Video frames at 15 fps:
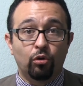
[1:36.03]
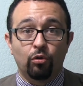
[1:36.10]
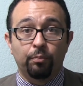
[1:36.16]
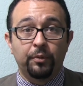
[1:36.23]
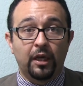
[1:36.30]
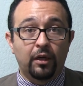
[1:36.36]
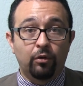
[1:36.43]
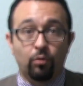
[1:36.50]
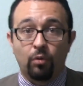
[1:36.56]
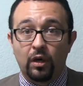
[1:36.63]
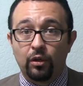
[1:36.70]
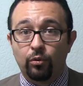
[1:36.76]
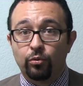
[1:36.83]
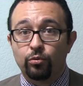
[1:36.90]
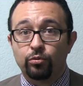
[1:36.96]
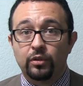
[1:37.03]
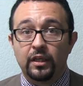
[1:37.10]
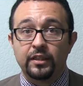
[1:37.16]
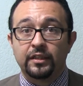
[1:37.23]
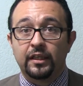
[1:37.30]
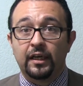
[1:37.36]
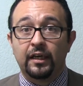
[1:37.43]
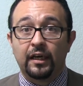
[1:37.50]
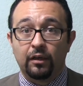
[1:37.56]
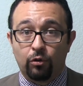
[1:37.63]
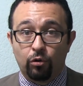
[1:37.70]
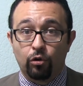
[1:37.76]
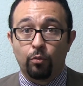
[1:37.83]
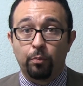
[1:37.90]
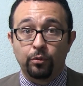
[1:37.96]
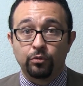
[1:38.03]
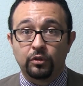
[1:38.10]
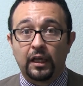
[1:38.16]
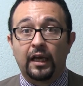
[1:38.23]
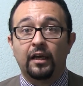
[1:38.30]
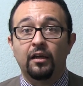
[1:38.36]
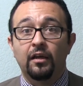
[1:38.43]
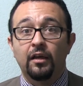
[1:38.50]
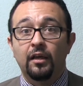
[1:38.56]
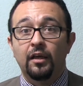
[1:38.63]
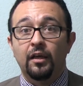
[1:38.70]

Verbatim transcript: colombiano o a donde ustedes quieran, al correo postal,